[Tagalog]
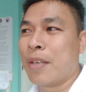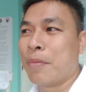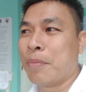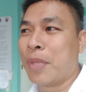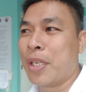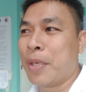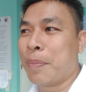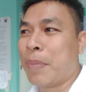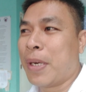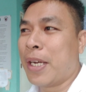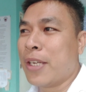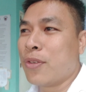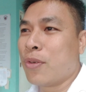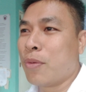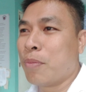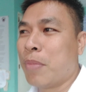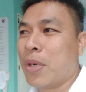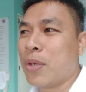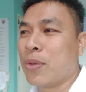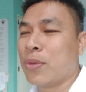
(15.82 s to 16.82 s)

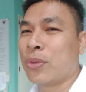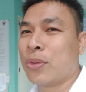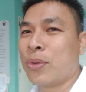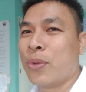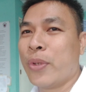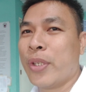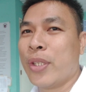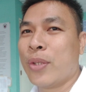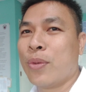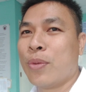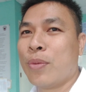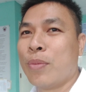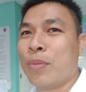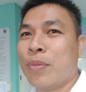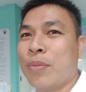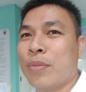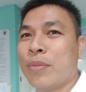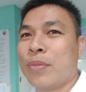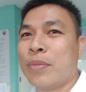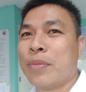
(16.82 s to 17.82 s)
Malipayong bagong tuig ug
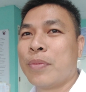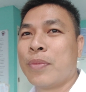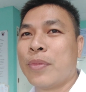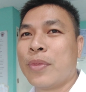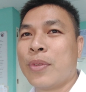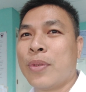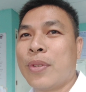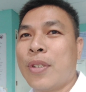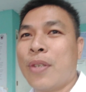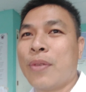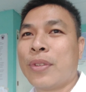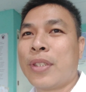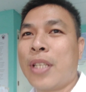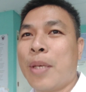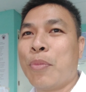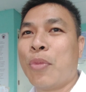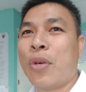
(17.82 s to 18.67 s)
unta